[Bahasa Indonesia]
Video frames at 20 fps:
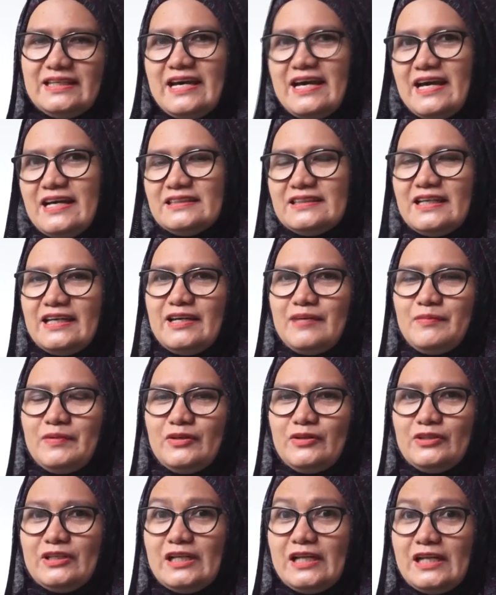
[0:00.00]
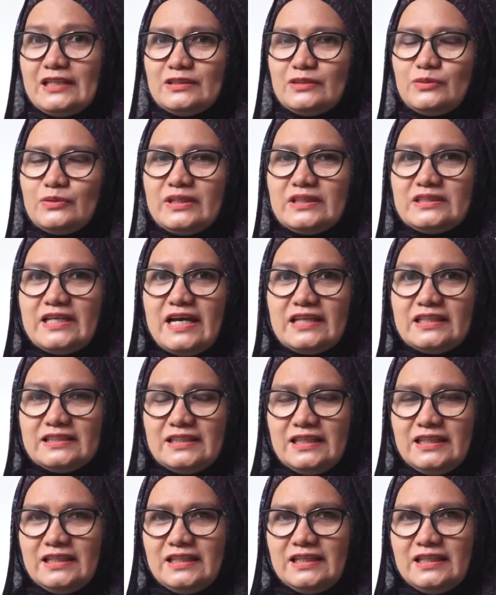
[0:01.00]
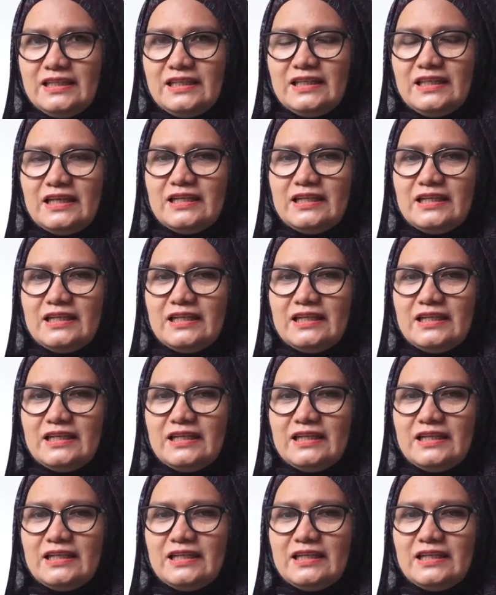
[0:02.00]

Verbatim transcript: ya saya mengikuti kelas kutis hari ini